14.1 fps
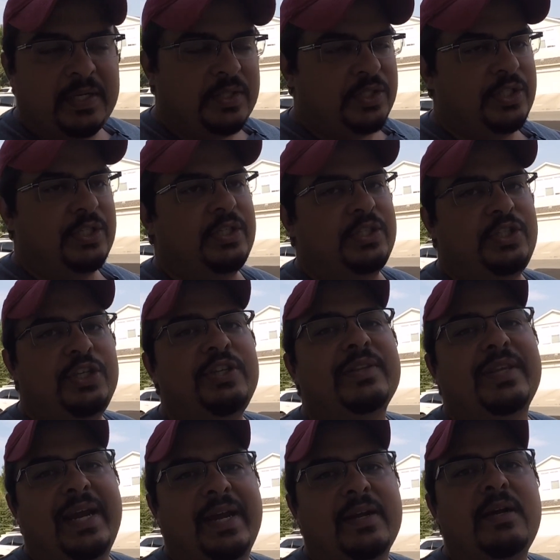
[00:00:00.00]
de, de
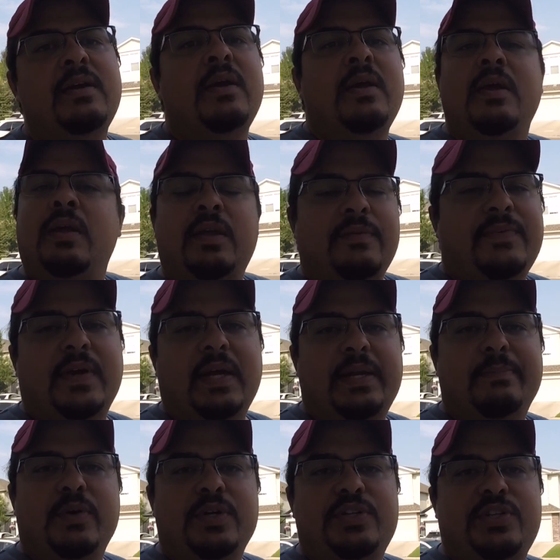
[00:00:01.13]
entrega e fica
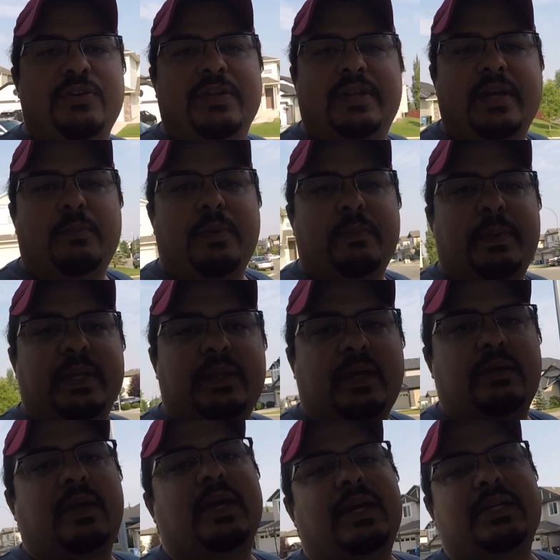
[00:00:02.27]
ali bonitinho até o
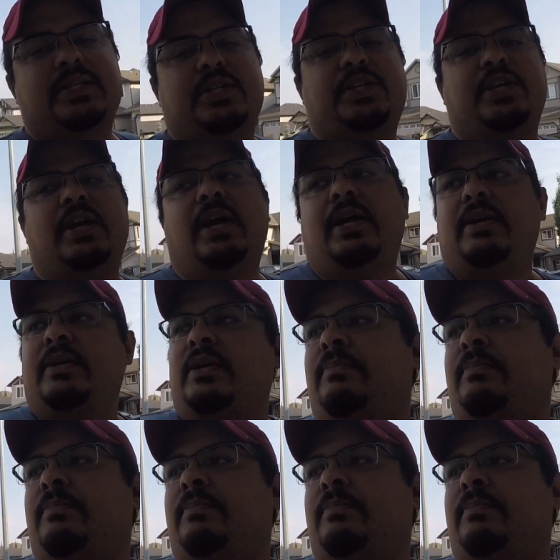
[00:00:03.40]
proprietário da casa chegar